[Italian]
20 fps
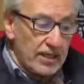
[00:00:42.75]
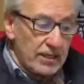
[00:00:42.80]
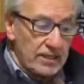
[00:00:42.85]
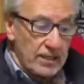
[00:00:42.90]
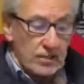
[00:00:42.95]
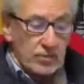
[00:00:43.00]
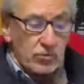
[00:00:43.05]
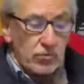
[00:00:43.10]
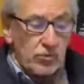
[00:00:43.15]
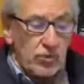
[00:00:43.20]

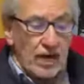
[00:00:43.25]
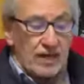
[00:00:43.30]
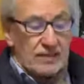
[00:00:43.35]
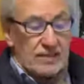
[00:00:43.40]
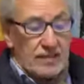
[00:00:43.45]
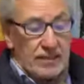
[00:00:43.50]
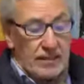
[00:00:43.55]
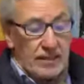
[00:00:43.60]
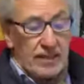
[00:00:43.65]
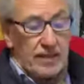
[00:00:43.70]

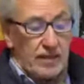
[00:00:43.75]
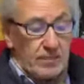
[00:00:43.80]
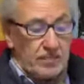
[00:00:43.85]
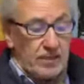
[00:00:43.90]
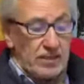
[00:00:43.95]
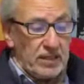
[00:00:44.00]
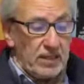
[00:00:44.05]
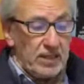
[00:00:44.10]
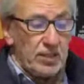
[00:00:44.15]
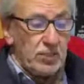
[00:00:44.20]
trascurasse che il
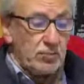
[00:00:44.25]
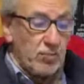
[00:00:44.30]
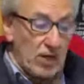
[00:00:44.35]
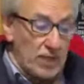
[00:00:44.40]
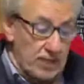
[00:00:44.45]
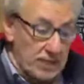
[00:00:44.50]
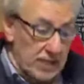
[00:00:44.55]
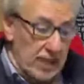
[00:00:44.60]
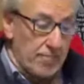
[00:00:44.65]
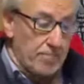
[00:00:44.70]
capitalismo ha
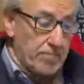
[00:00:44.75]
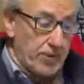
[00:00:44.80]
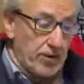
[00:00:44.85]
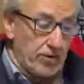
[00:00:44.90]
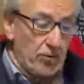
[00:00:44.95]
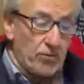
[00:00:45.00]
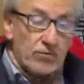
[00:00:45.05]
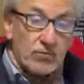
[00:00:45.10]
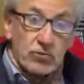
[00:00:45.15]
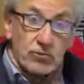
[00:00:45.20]
sempre
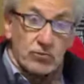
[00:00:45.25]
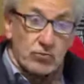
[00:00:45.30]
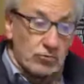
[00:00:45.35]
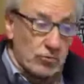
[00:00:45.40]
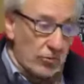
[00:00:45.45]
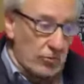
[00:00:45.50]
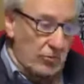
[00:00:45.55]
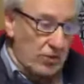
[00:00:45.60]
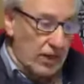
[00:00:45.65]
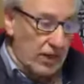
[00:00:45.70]

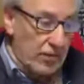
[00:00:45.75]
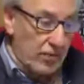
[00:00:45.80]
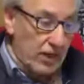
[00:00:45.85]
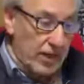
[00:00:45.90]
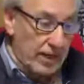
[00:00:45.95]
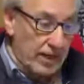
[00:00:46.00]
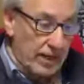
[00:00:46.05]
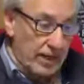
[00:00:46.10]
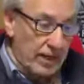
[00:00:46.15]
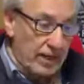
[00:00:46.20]
convissuto con la
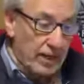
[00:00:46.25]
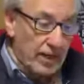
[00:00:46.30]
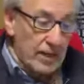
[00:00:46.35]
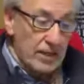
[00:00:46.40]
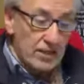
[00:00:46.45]
guerra,